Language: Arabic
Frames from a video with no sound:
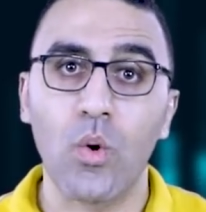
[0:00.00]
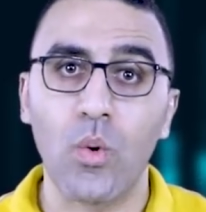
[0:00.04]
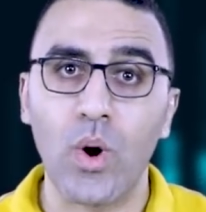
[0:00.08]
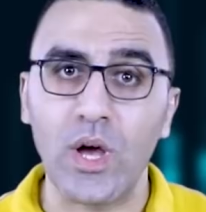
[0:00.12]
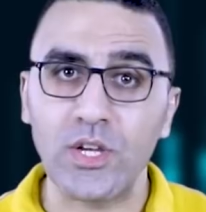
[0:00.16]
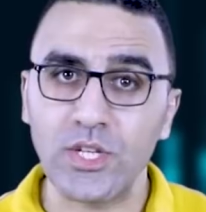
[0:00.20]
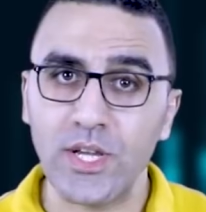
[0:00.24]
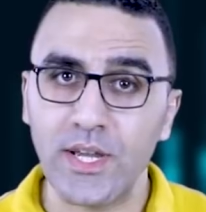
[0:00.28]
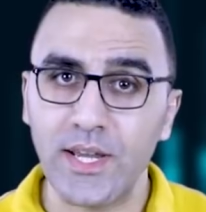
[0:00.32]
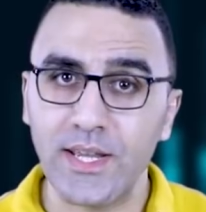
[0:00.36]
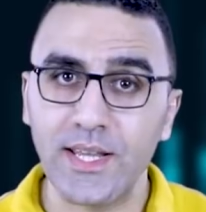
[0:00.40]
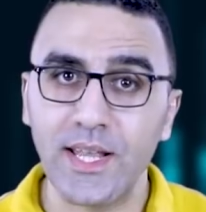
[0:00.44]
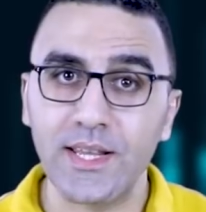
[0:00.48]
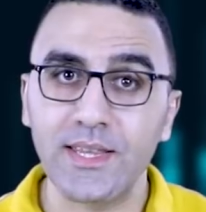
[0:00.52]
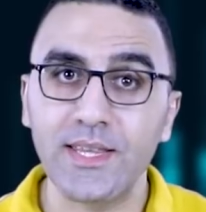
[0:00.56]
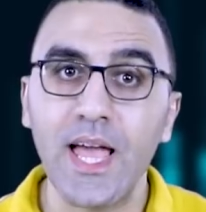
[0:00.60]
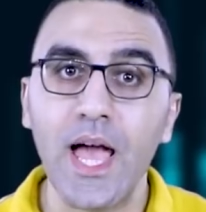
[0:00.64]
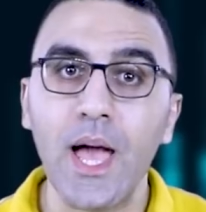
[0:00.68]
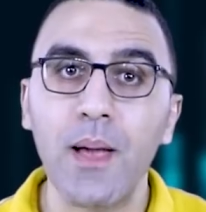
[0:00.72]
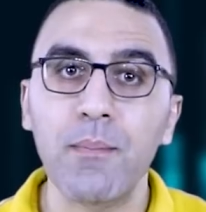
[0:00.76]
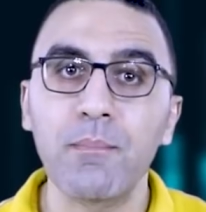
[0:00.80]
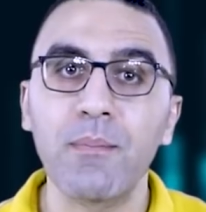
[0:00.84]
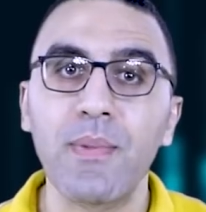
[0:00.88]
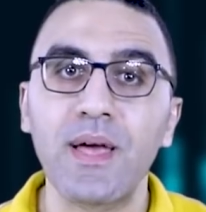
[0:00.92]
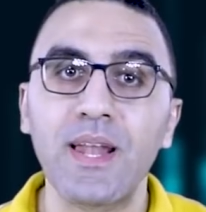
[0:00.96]
وعشان كده
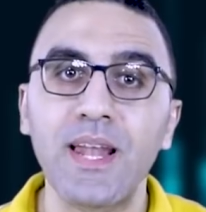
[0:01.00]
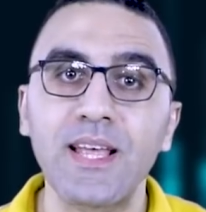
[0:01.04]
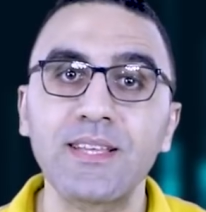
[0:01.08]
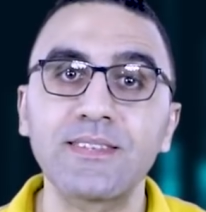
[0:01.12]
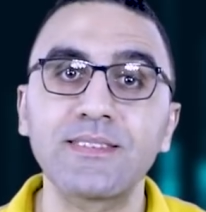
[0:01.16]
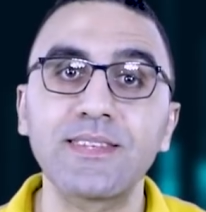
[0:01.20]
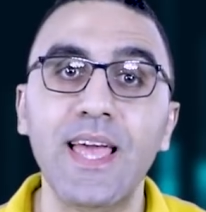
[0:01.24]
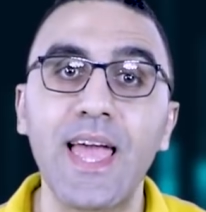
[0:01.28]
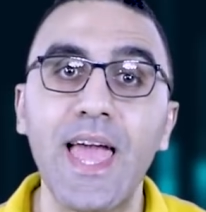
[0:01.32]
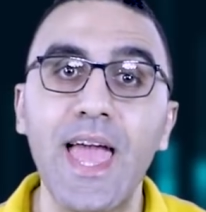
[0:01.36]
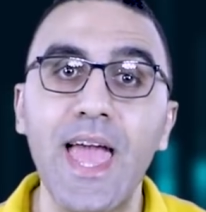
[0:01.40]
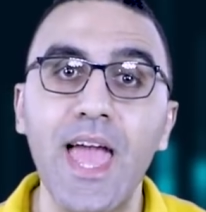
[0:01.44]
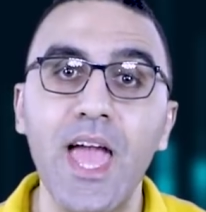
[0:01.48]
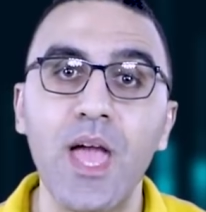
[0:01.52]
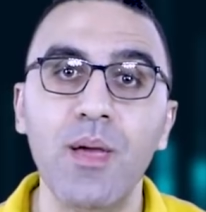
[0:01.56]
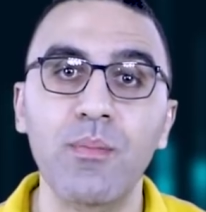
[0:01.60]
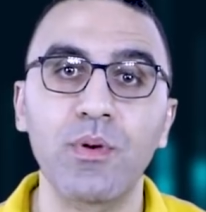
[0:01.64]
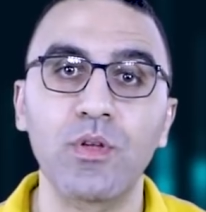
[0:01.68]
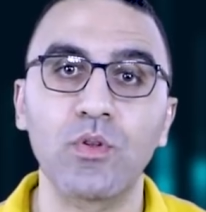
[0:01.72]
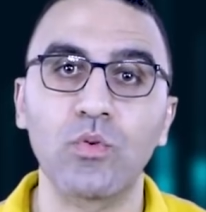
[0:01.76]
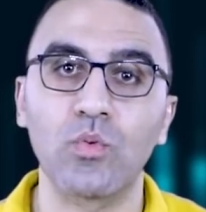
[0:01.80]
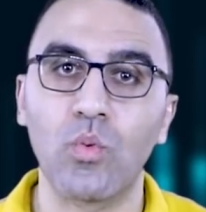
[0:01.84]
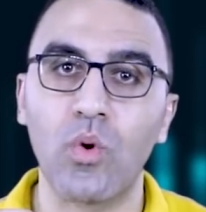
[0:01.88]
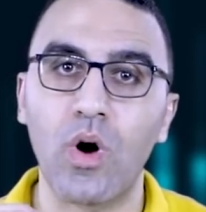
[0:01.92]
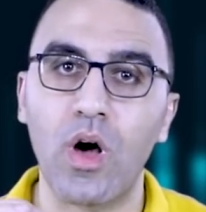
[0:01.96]
الذهب ملاذ
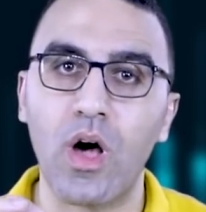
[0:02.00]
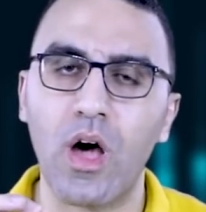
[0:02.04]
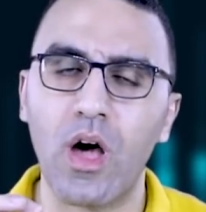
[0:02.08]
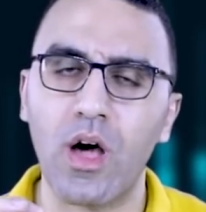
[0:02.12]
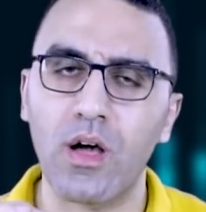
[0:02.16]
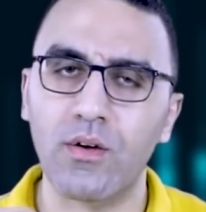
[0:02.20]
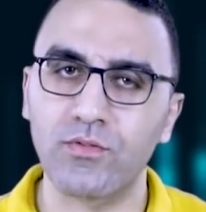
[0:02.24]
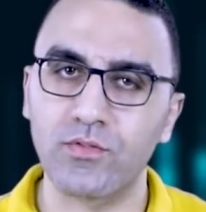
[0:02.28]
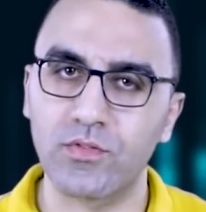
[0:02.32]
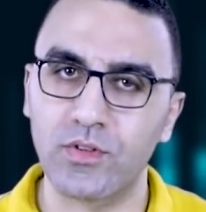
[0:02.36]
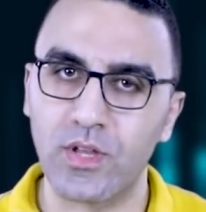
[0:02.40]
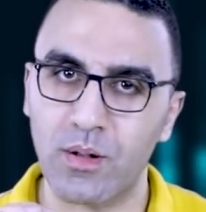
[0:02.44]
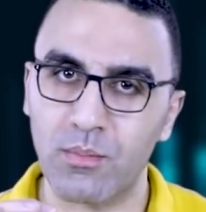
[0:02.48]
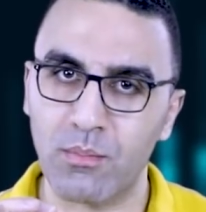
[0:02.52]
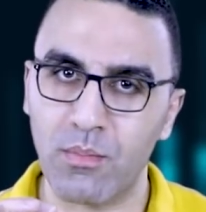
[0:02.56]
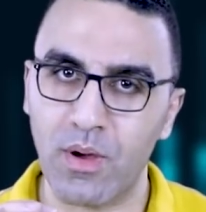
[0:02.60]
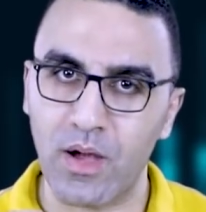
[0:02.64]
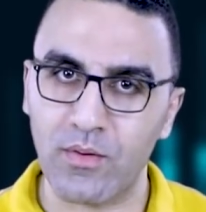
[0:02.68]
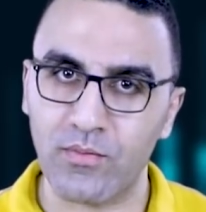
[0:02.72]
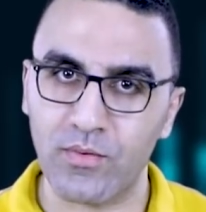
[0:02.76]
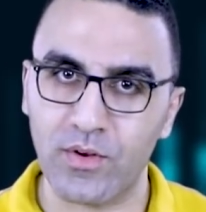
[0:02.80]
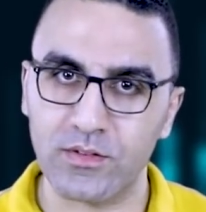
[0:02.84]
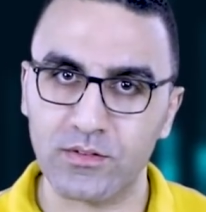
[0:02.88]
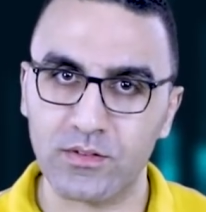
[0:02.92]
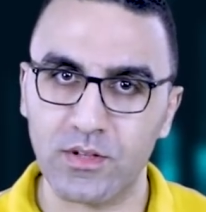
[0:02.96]
امن وافضل
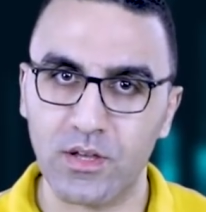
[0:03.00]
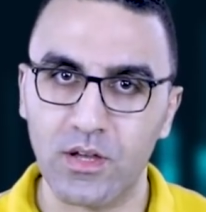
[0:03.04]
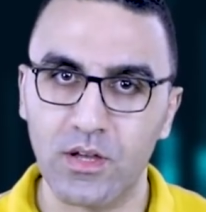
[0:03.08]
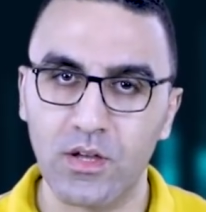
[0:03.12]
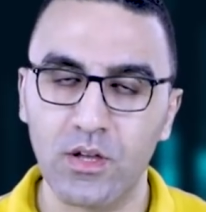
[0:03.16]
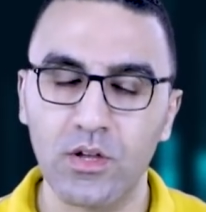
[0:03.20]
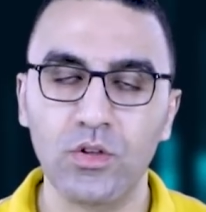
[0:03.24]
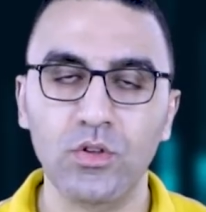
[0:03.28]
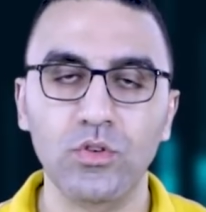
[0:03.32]
محفظة